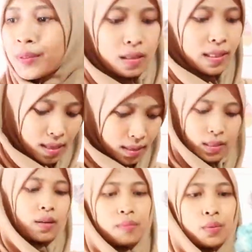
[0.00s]
kita lihat
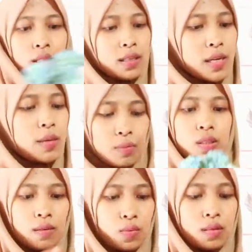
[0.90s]
lagi nanti
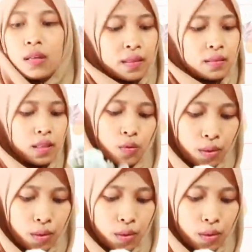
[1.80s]
nanti kita